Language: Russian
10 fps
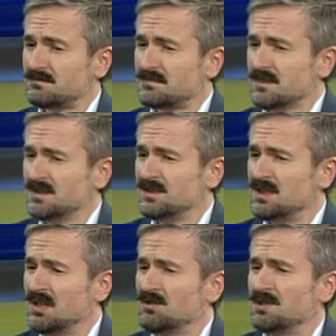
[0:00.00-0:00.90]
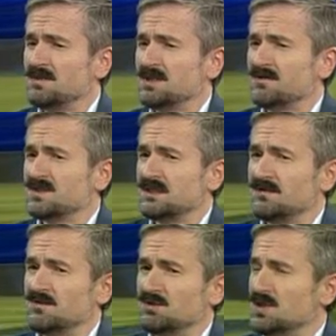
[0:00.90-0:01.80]
находимся в,
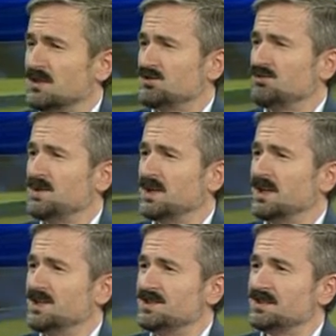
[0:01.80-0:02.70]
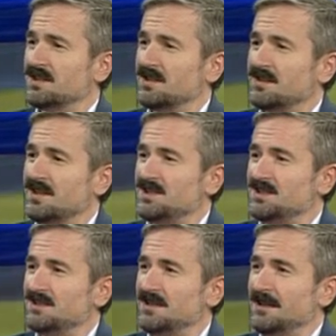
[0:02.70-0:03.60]
в зоне суперкризиса, когда
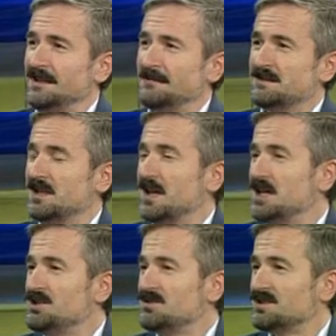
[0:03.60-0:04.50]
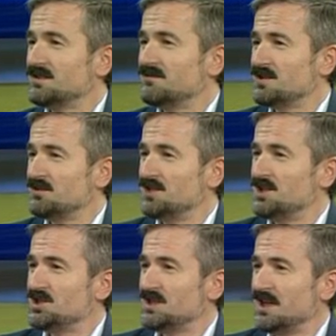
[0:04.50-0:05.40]
один заканчивается, второй
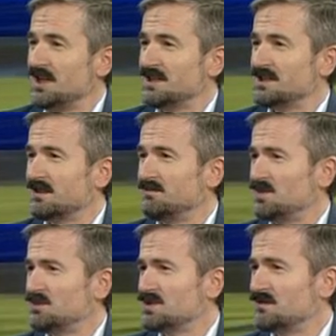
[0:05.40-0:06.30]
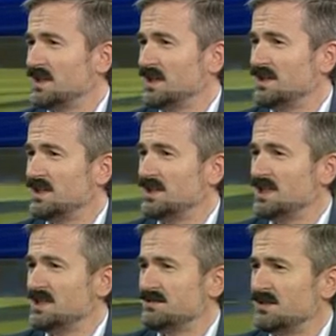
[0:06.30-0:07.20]
начинается, плюс военные
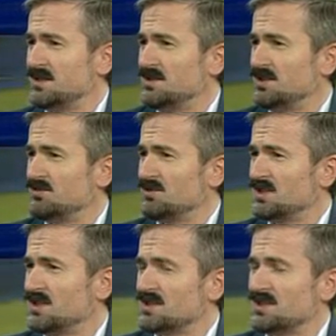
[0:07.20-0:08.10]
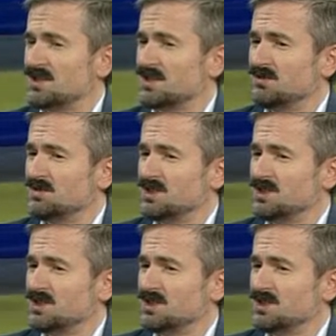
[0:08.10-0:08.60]
действия на территории нашей страны. То есть